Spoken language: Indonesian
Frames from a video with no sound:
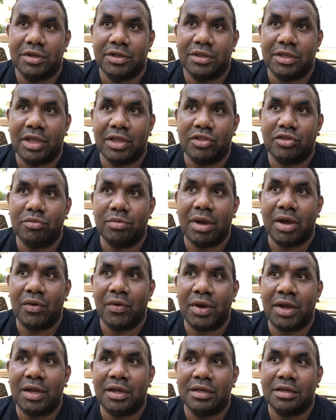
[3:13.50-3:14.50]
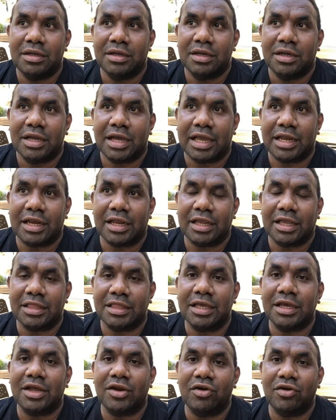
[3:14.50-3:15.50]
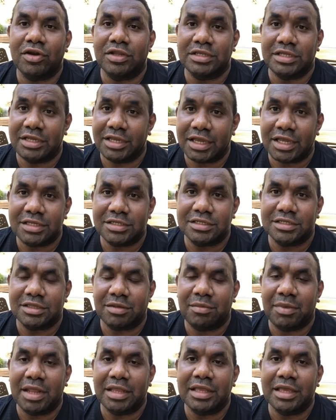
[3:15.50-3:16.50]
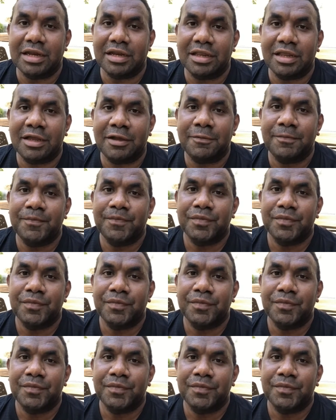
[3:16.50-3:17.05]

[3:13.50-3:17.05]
yaitu bahwa karena kita kalau di sini kan sistem belajarnya